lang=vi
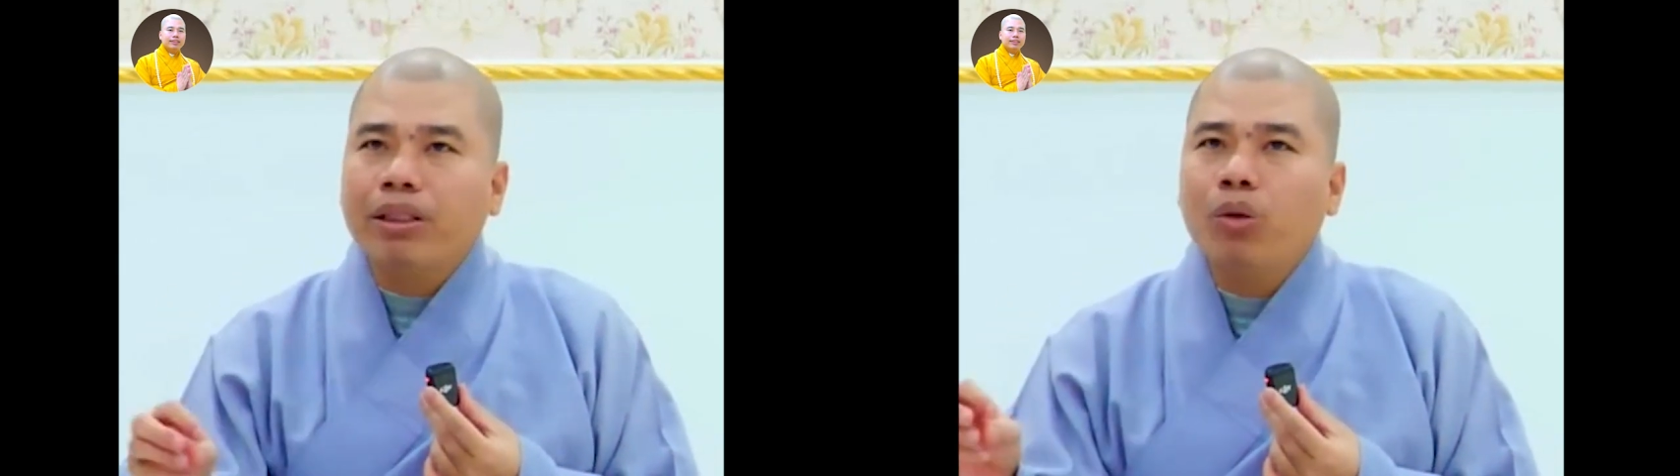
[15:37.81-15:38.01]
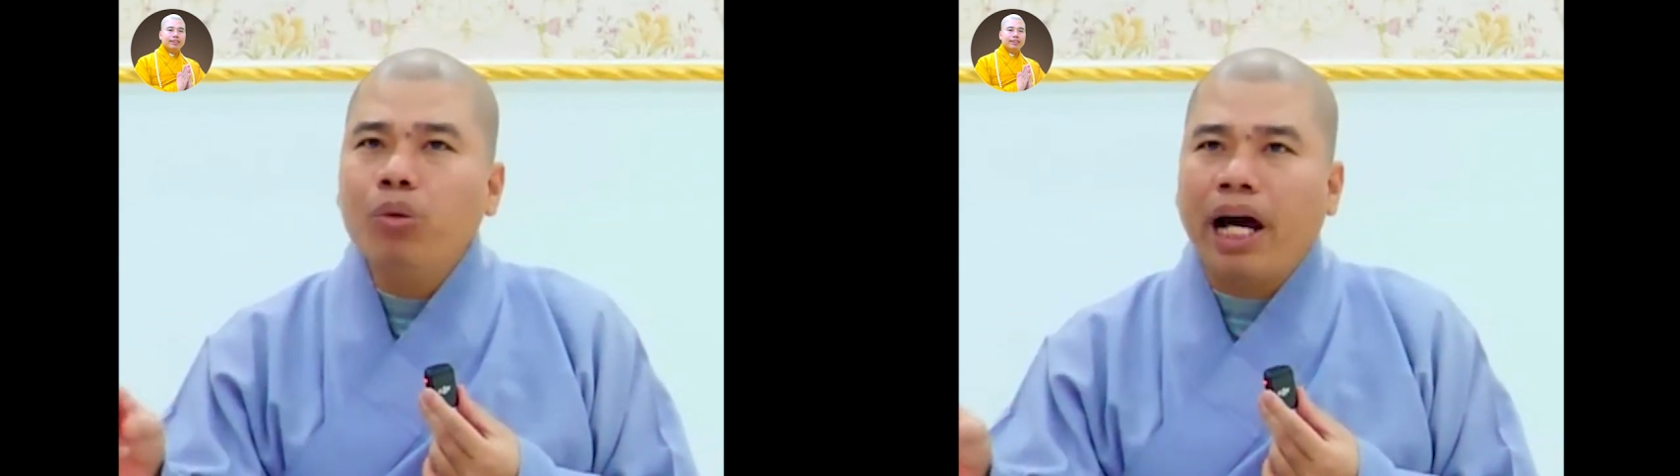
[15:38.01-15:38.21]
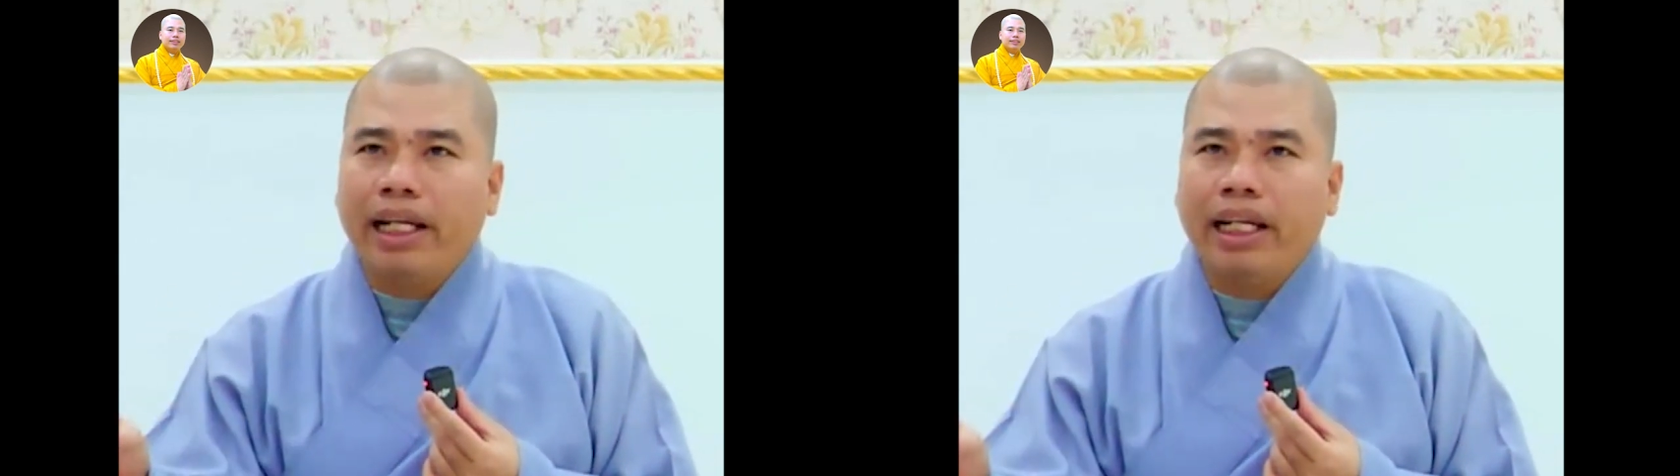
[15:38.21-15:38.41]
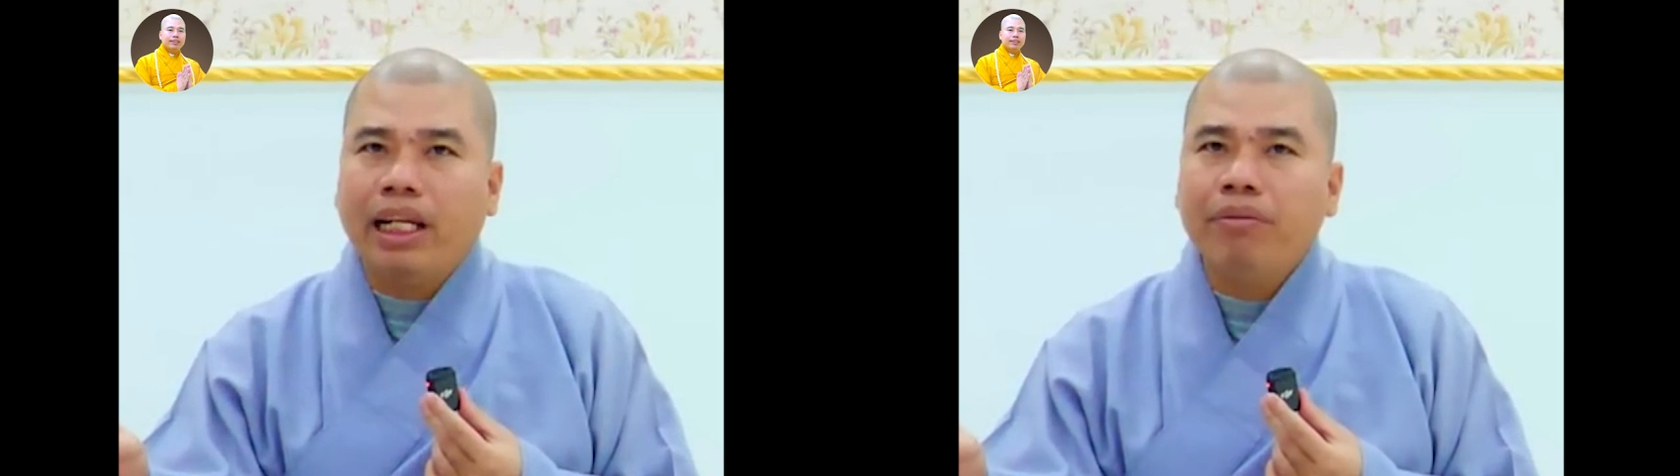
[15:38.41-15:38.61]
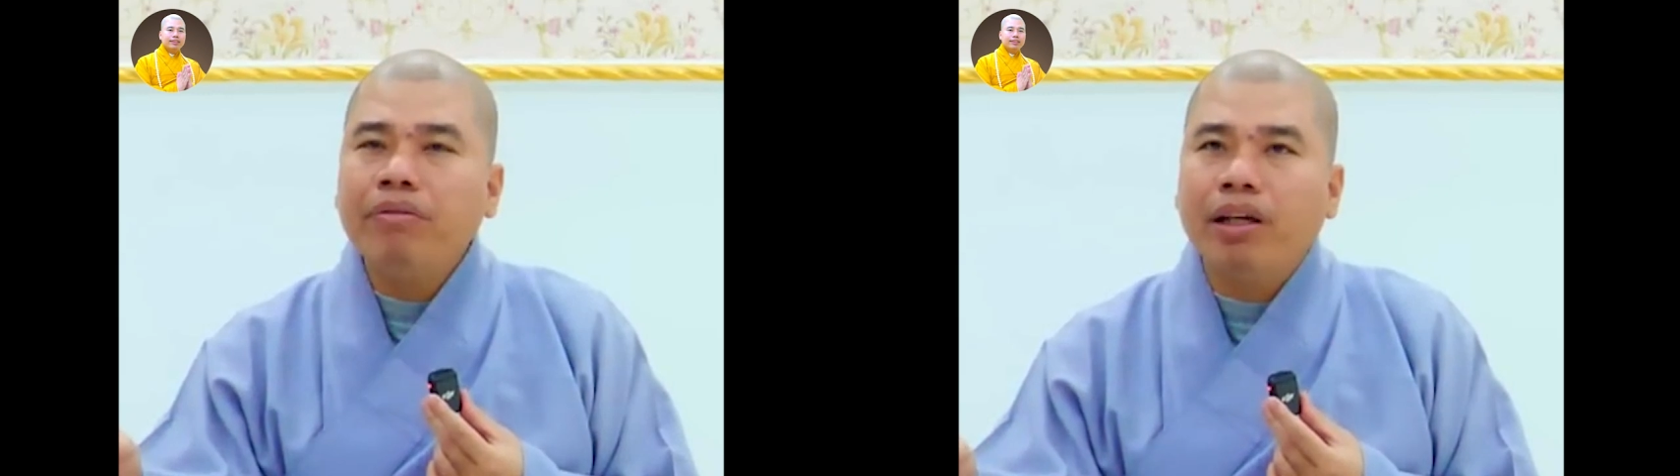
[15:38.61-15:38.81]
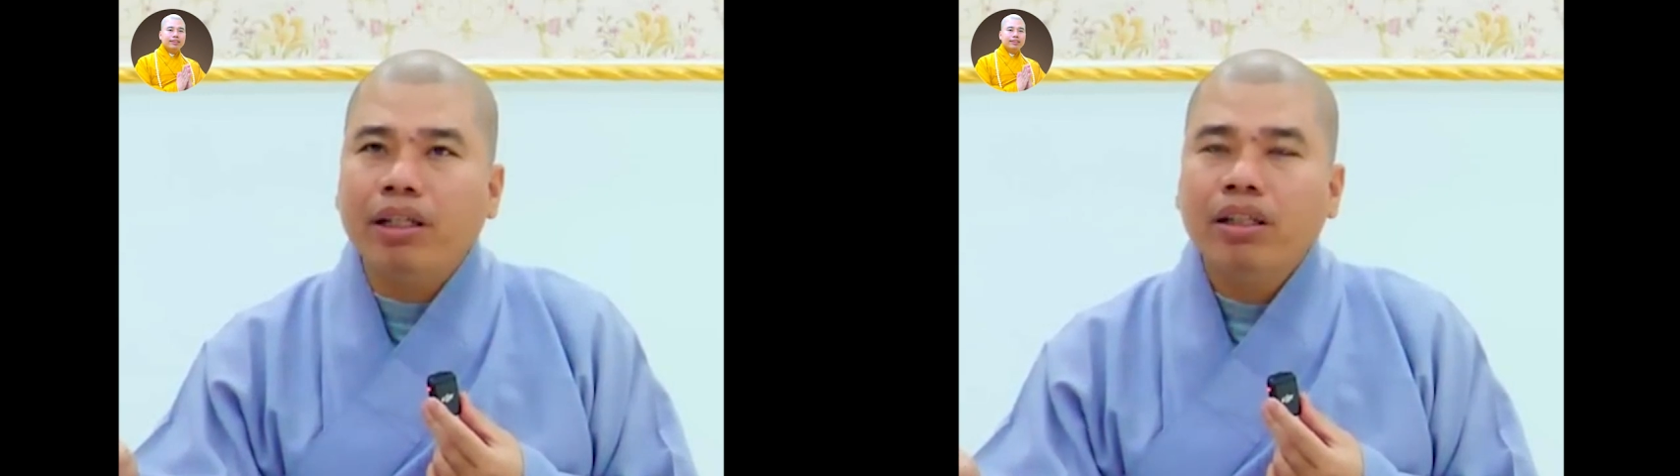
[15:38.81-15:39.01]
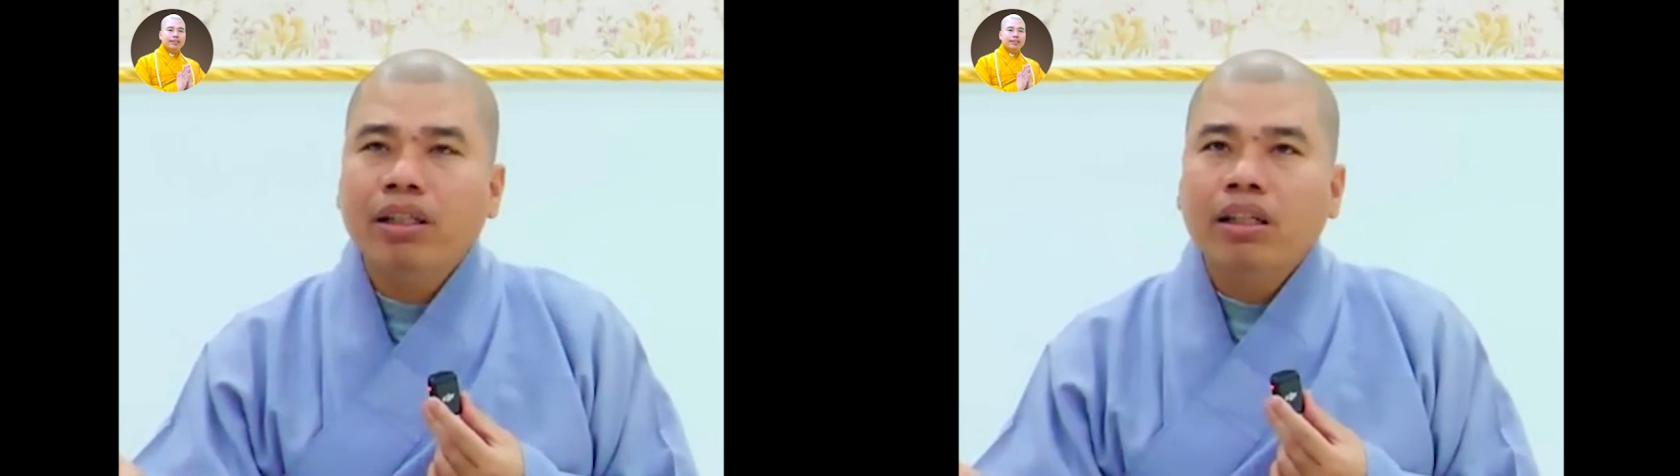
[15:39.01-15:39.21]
mình tu hành này nè quý vị,